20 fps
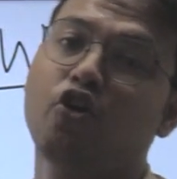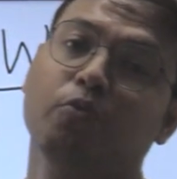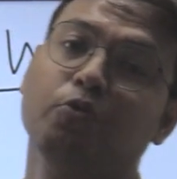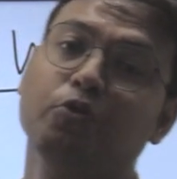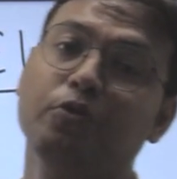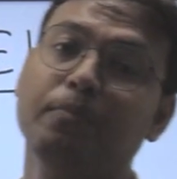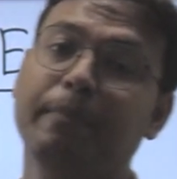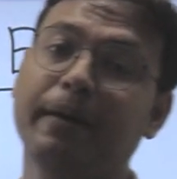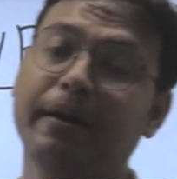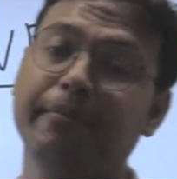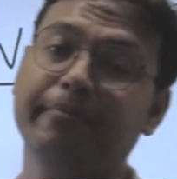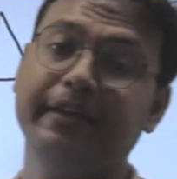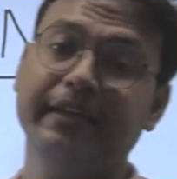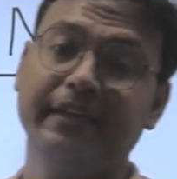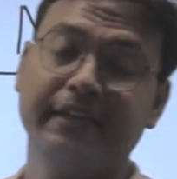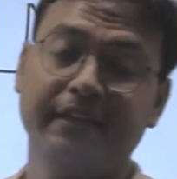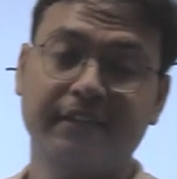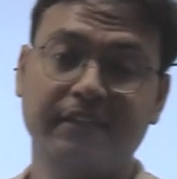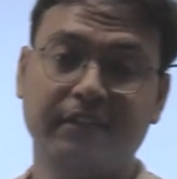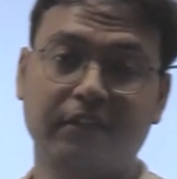কমন পাবে
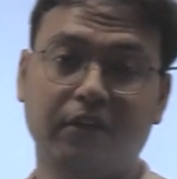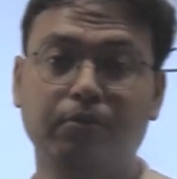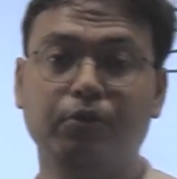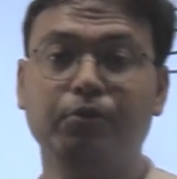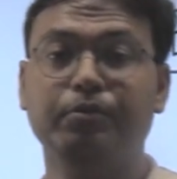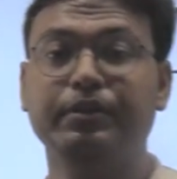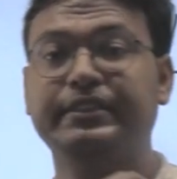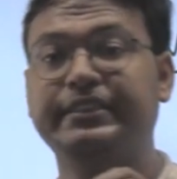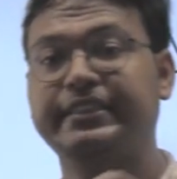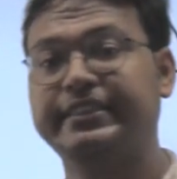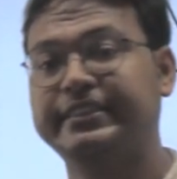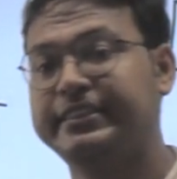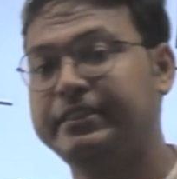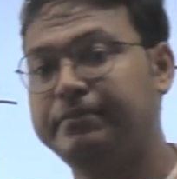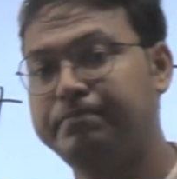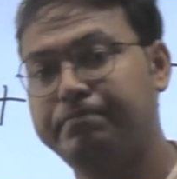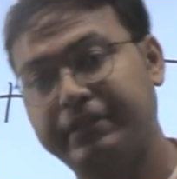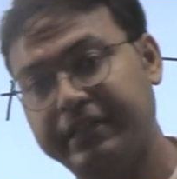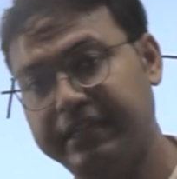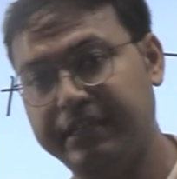
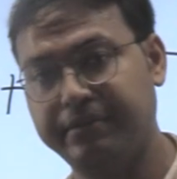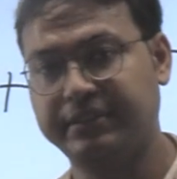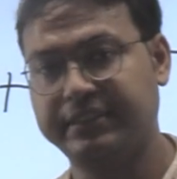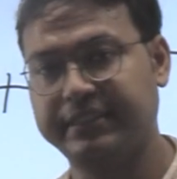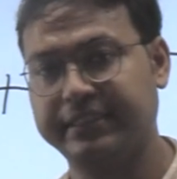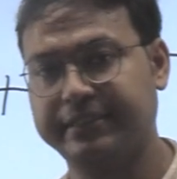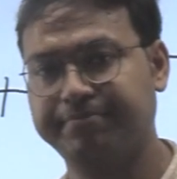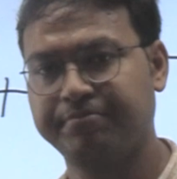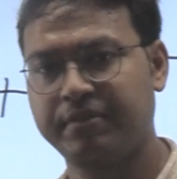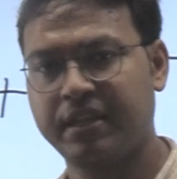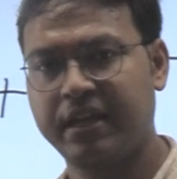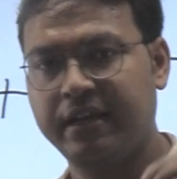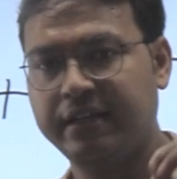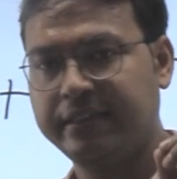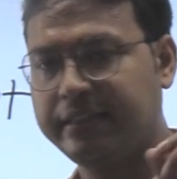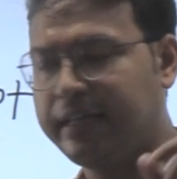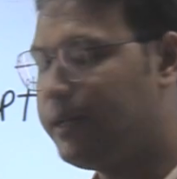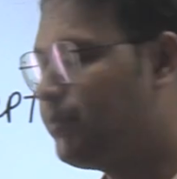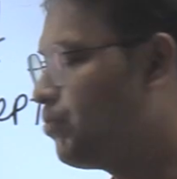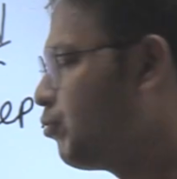ডব্লিউবিসিএসের প্রিলিমসে তাহলে